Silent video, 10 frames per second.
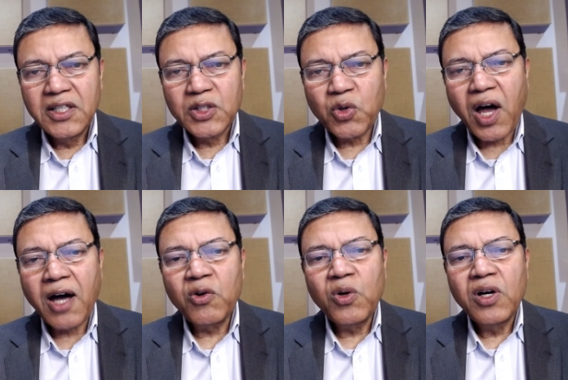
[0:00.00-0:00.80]
तो
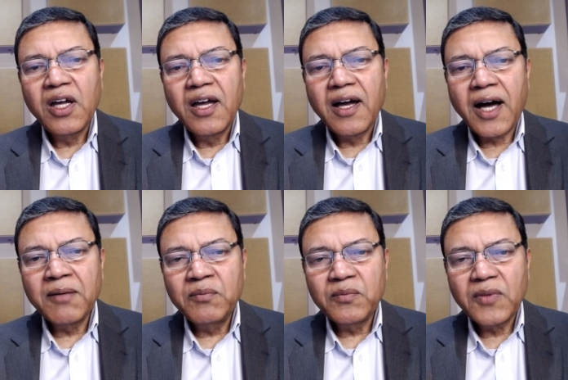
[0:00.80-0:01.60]
हाओ
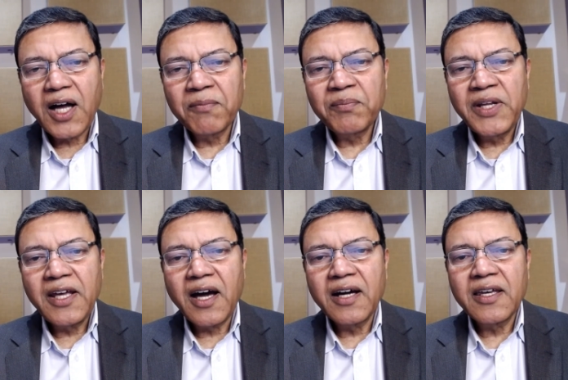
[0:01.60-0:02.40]
हम अपने
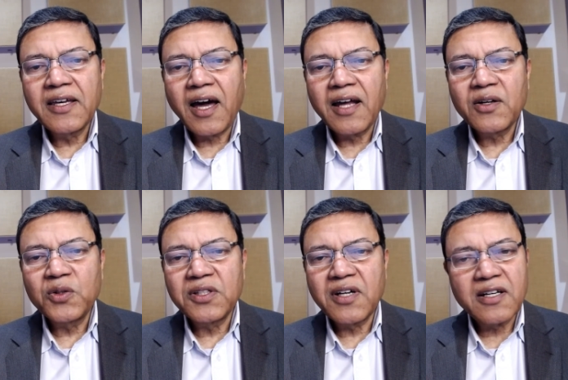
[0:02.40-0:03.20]
अंगीकार को
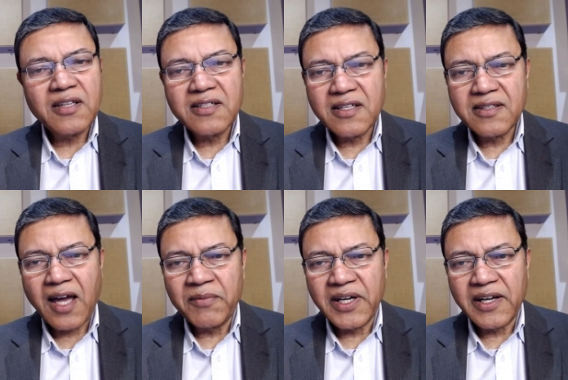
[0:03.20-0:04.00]
दृढ़ता से
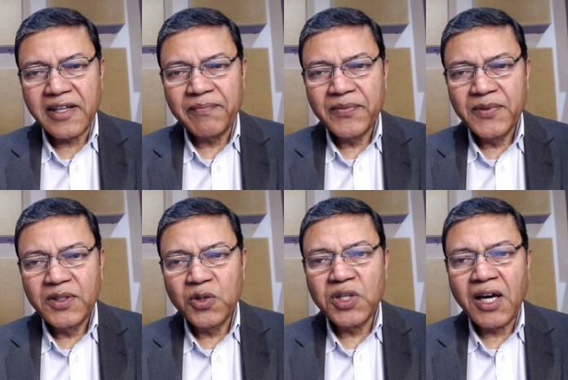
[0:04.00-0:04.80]
थामे रहे
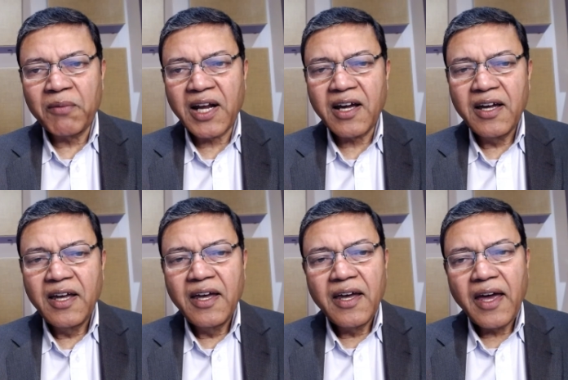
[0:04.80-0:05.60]
क्योंकि हमारा
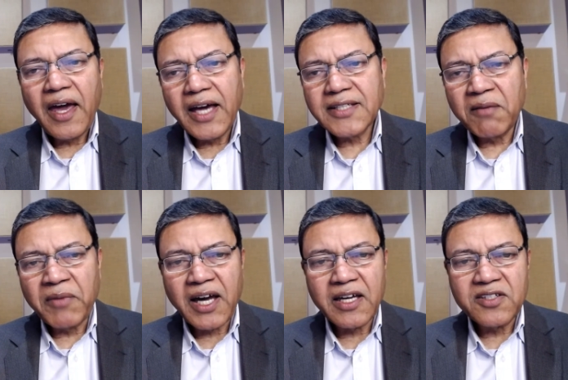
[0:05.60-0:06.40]
ऐसा
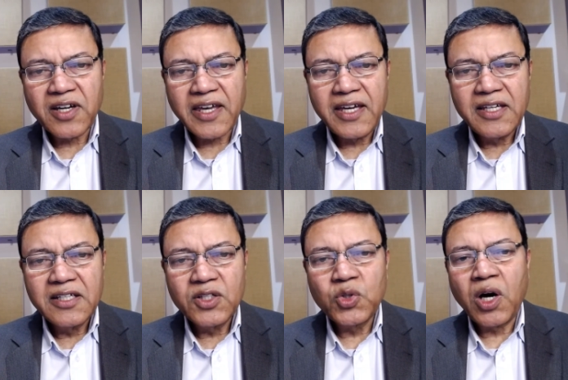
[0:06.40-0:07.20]
महायाजक है
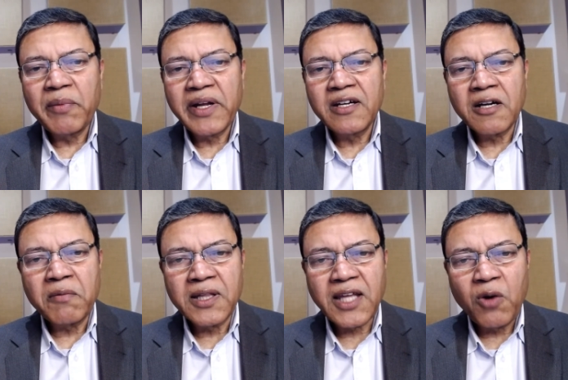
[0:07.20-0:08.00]
जो हमारी
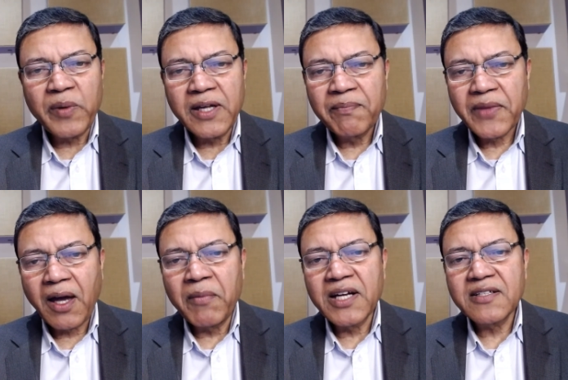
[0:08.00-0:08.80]
निर्बलताओं में
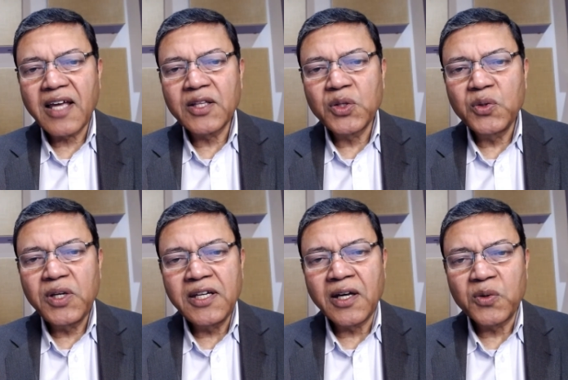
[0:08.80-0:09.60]
हमारे साथ
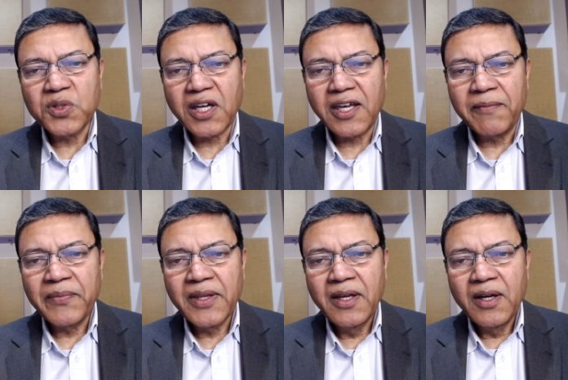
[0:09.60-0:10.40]
दुखी न हो सके
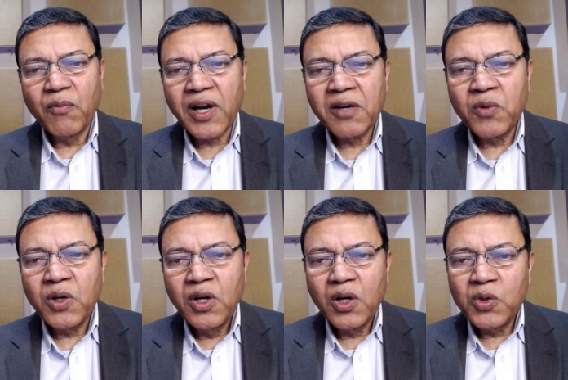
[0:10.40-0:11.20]
वरन वो
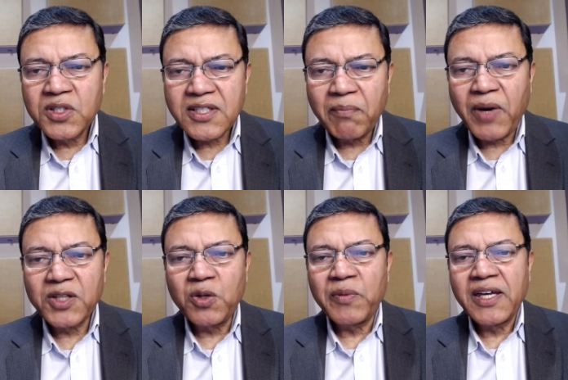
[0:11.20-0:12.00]
उन सब
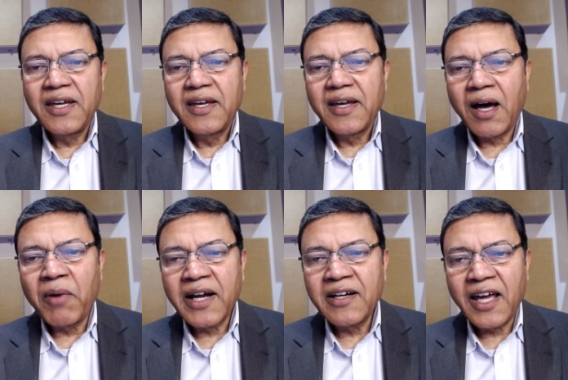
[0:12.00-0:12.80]
बातों में
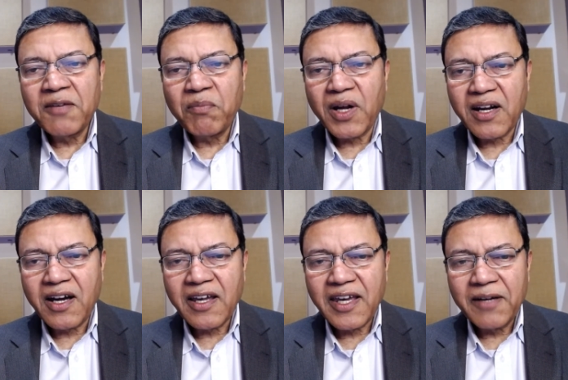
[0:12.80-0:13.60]
हमारी नाई परखा
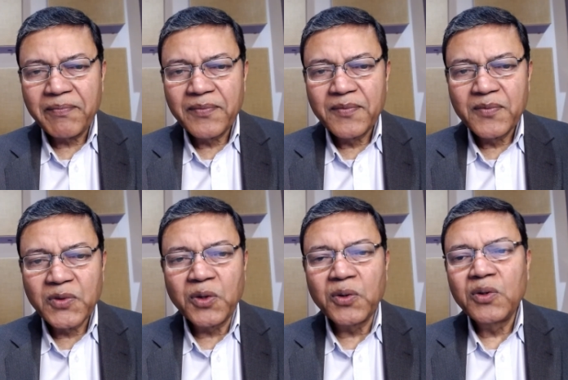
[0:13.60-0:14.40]
गया
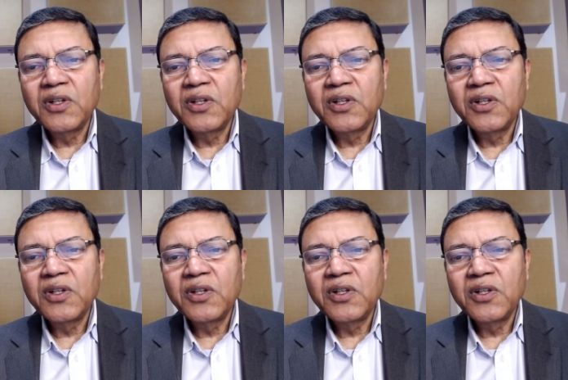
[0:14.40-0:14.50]
तो